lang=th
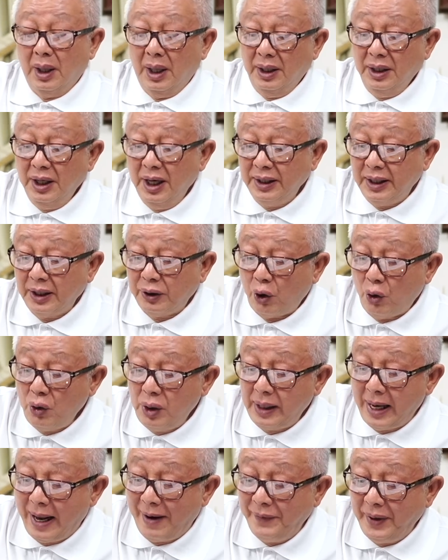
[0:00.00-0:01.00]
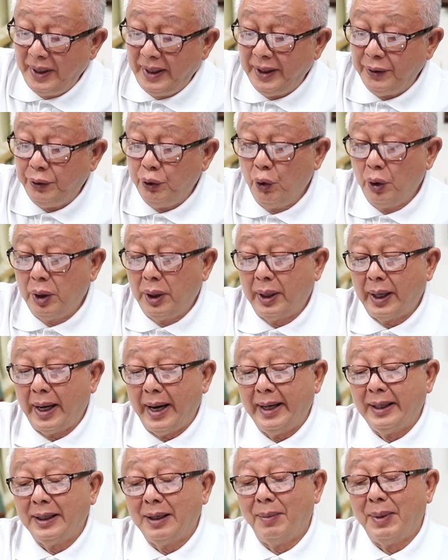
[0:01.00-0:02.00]
เนื่องจากสงครามวิกฤตยูเคร
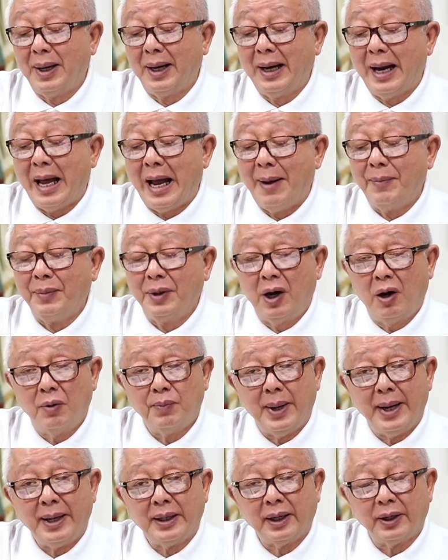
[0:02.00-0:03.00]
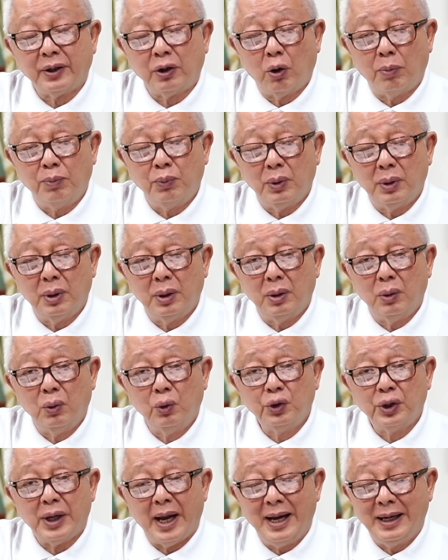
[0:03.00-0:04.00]
นกำลังลามเข้าไปกระทบอุ
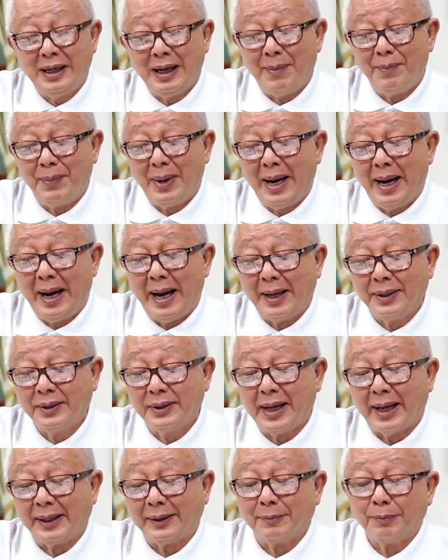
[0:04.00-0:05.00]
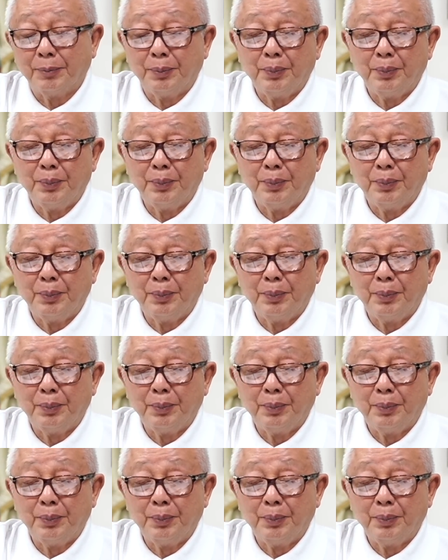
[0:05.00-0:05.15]
ตสาหกรรมอาหารสัตว์